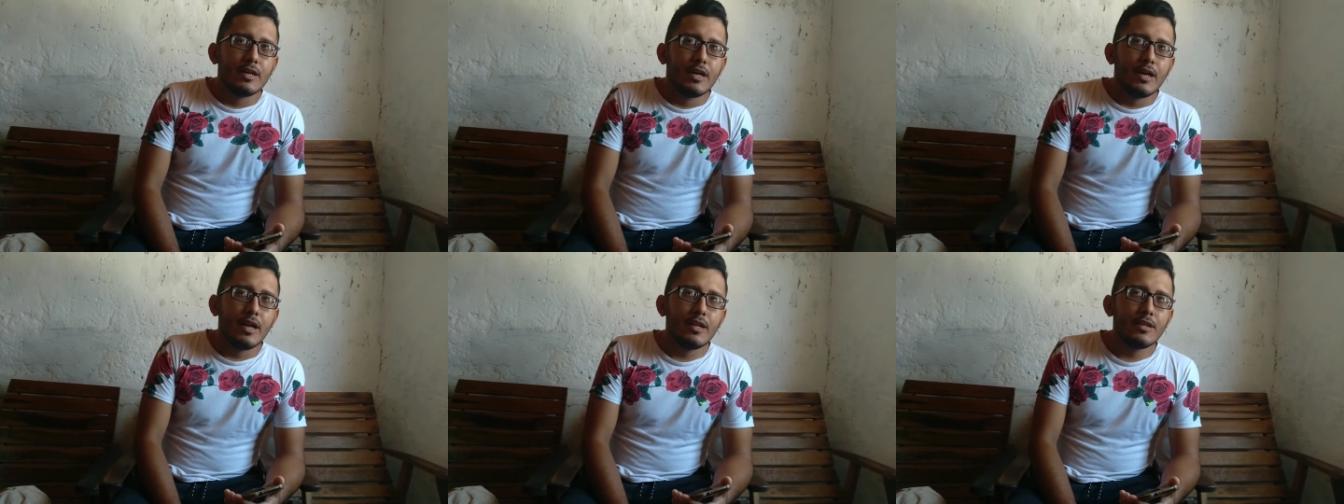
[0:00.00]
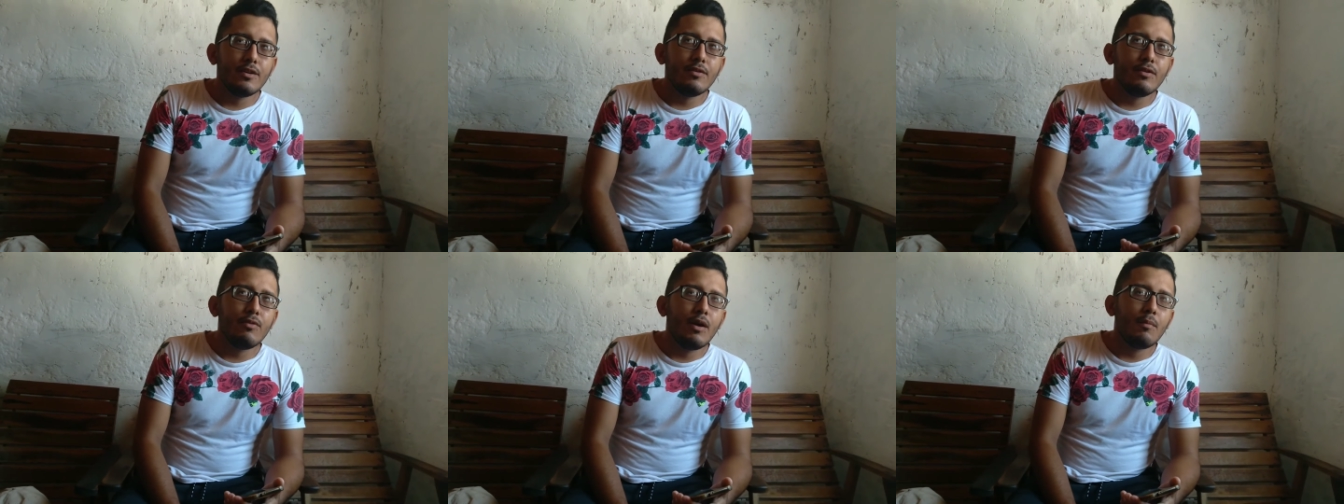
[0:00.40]
Ela
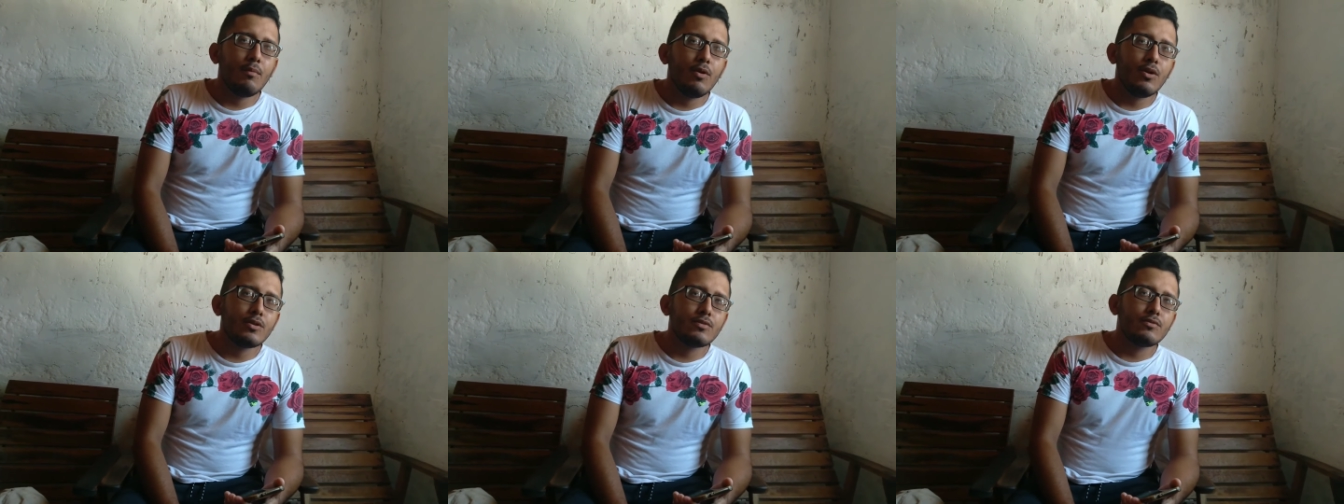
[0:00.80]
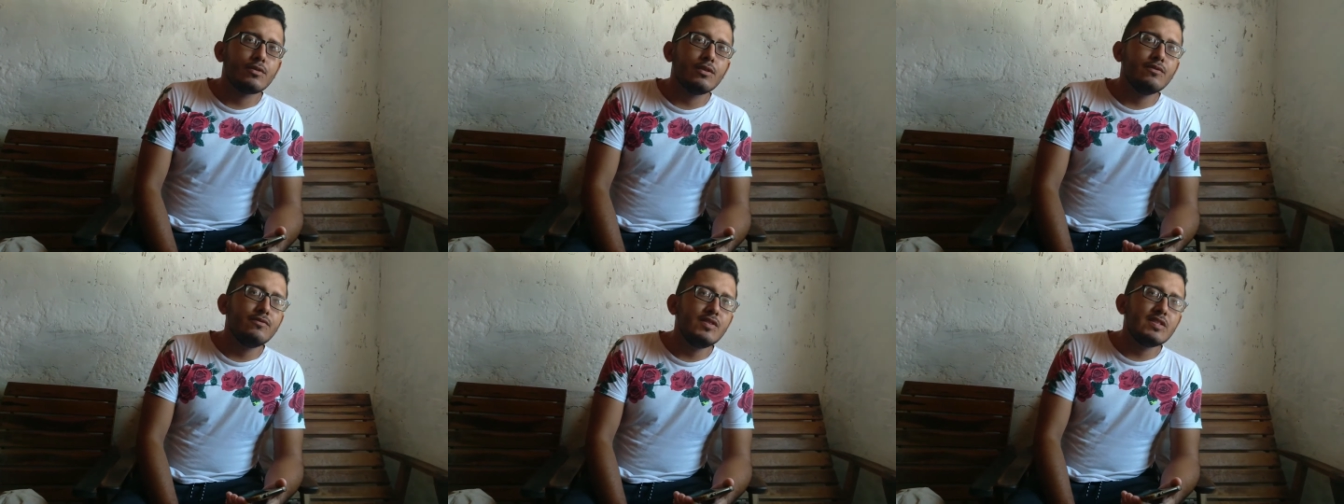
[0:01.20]
não é uma moto
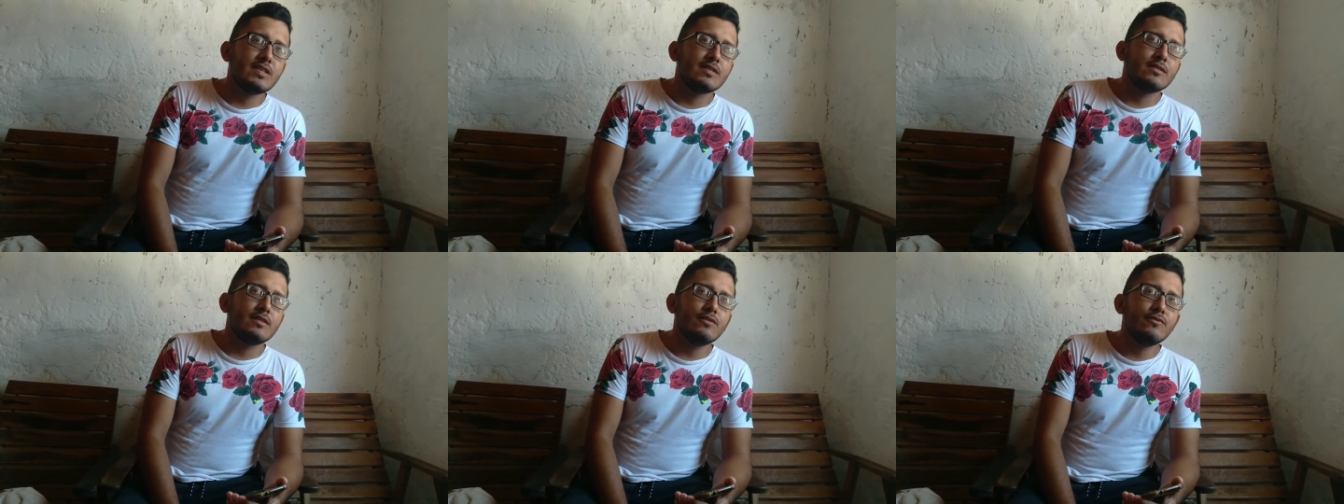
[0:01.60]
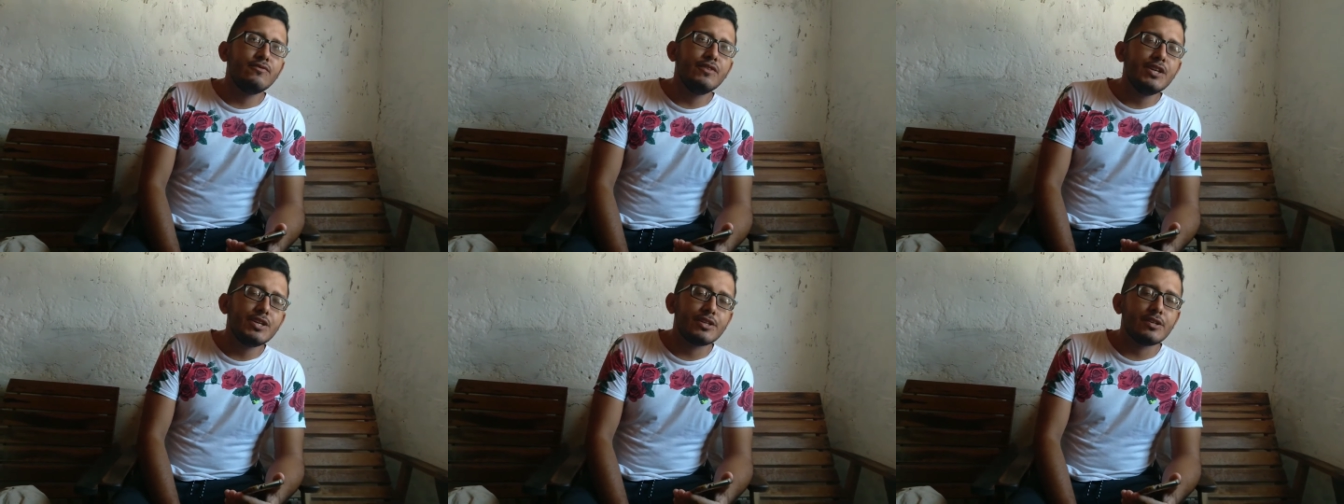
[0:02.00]
tão, vis... tão
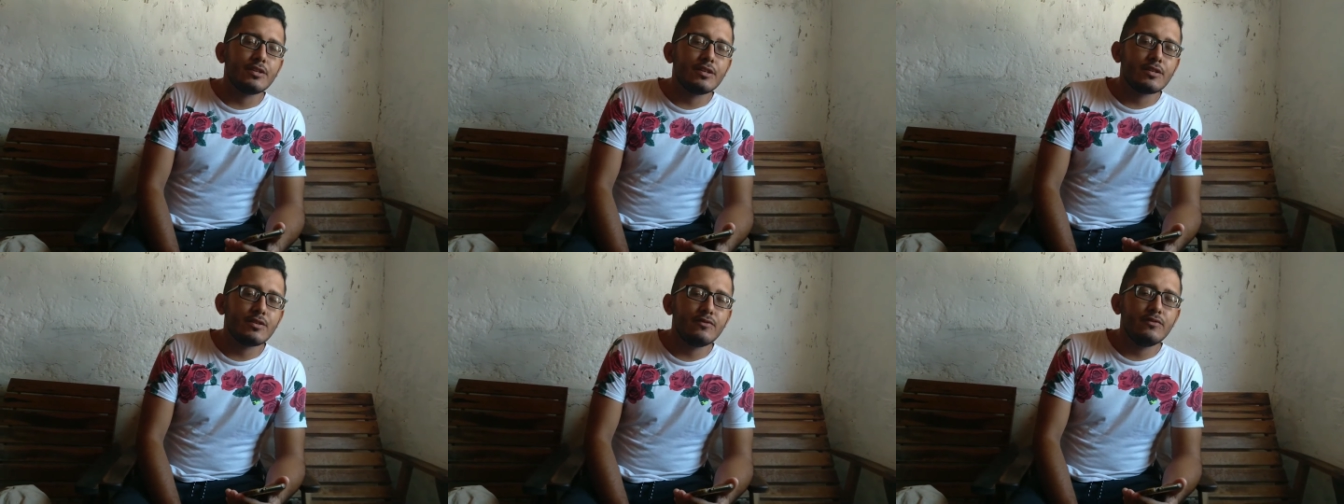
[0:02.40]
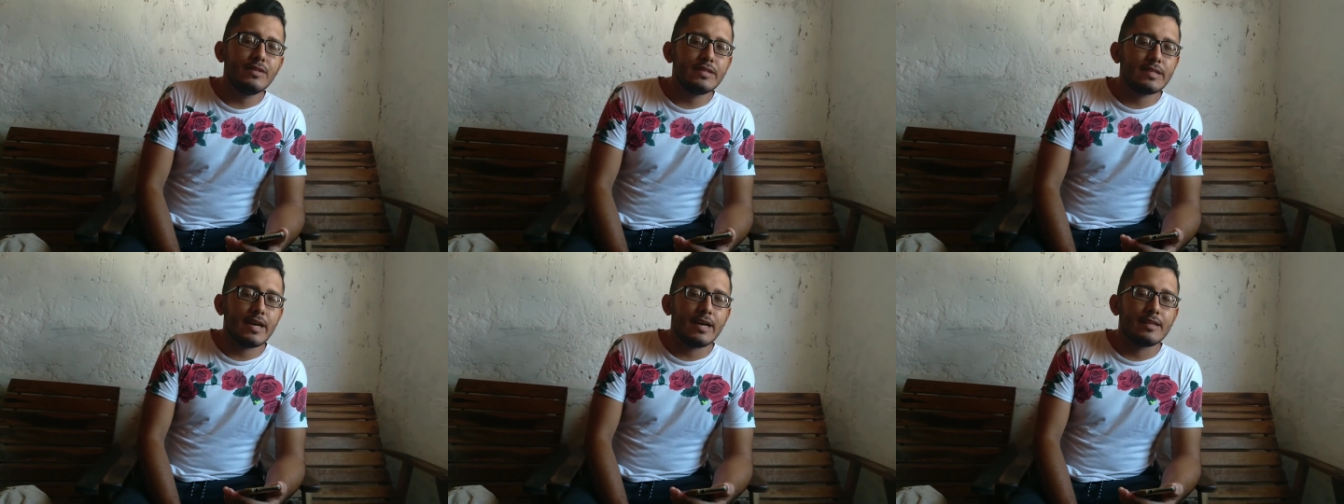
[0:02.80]
vista, né? Tão
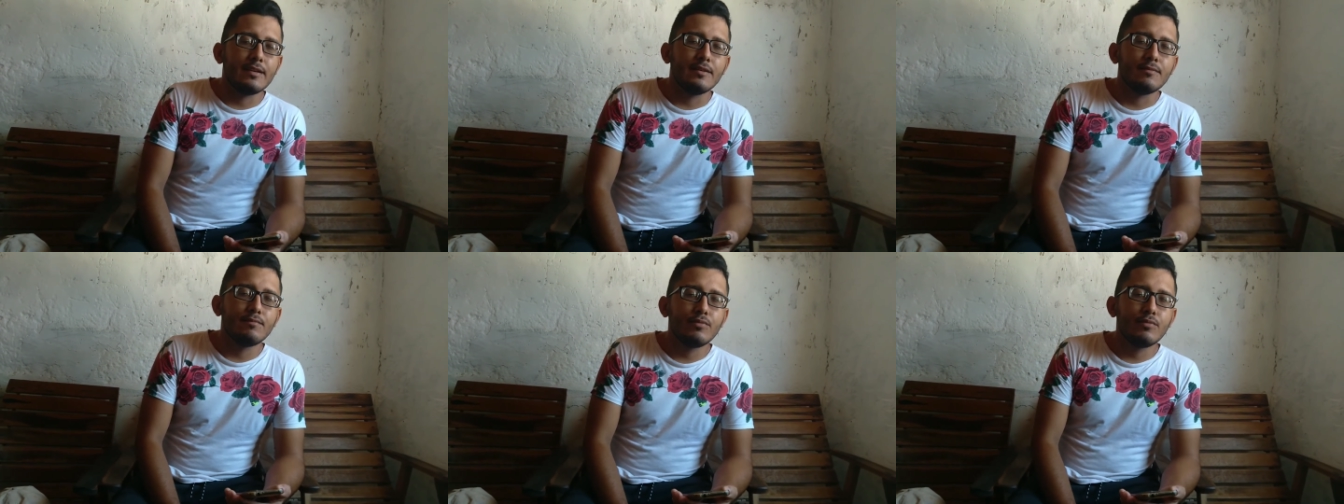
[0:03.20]
visada.